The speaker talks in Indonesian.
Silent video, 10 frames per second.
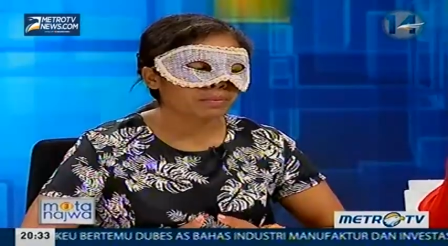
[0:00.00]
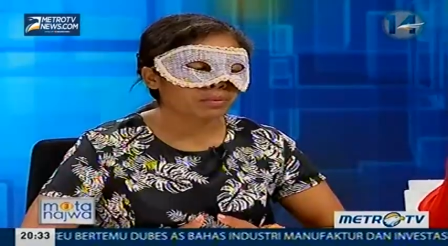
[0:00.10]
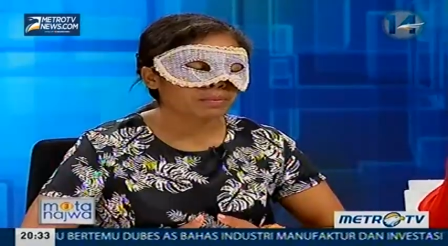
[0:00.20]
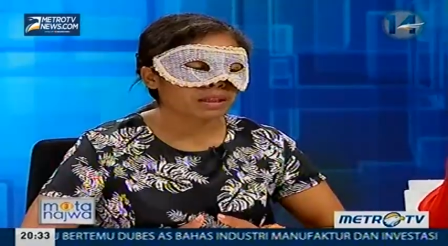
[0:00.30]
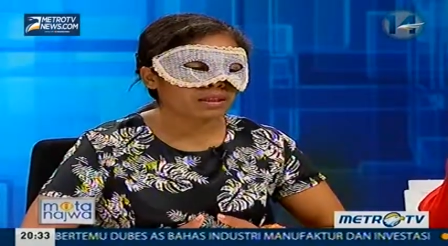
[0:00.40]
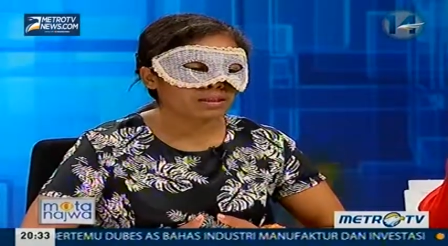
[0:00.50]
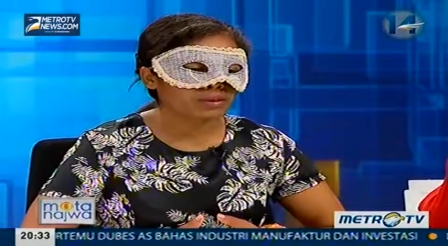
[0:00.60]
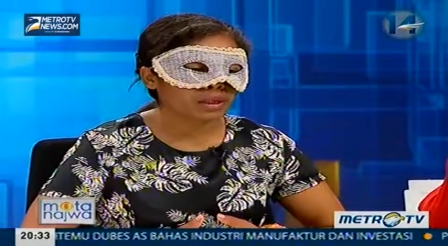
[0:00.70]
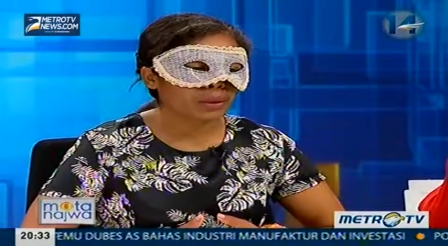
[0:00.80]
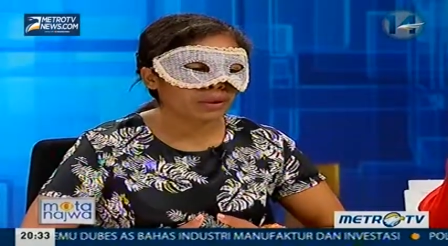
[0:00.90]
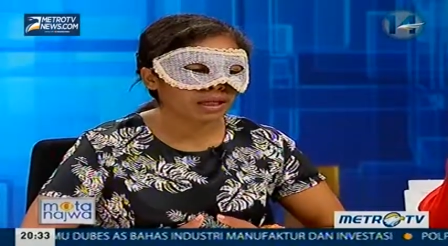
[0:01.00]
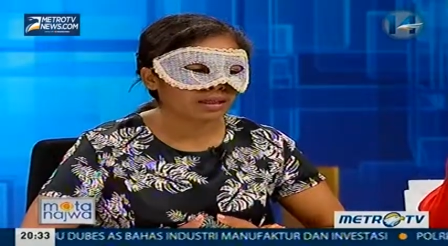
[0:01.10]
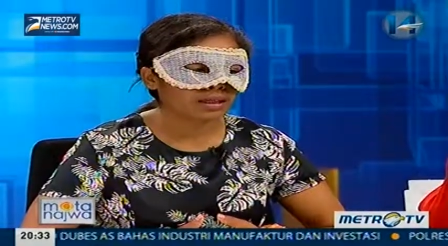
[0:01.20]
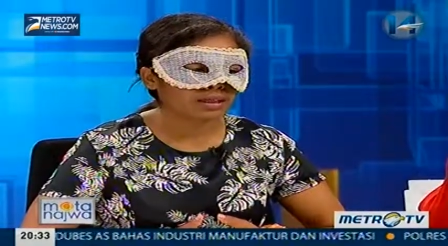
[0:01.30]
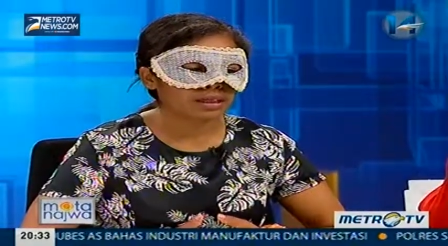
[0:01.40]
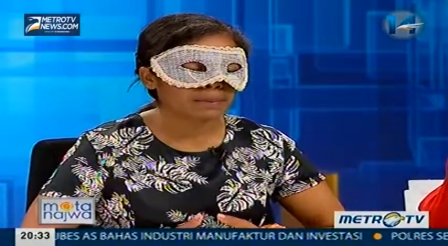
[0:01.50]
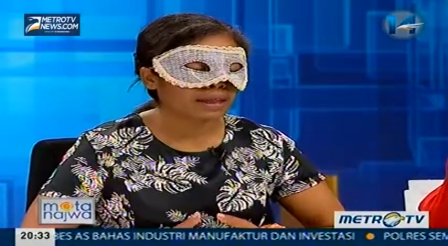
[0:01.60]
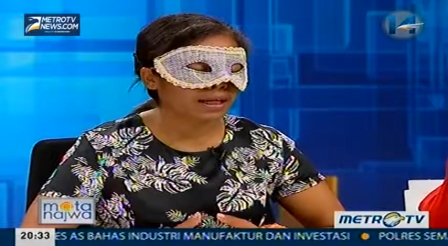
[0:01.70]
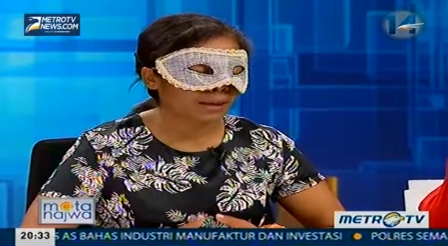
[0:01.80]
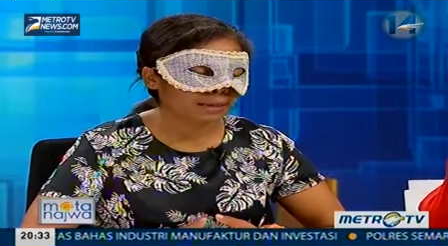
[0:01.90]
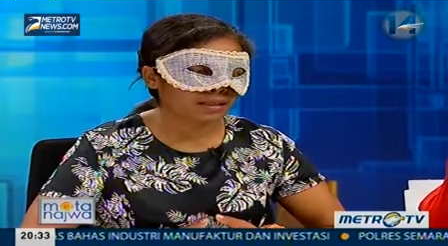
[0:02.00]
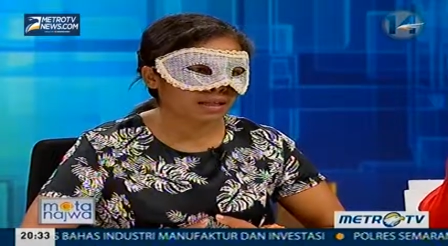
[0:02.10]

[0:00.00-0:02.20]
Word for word: dijemput pada oleh orang yang tidak pernah kami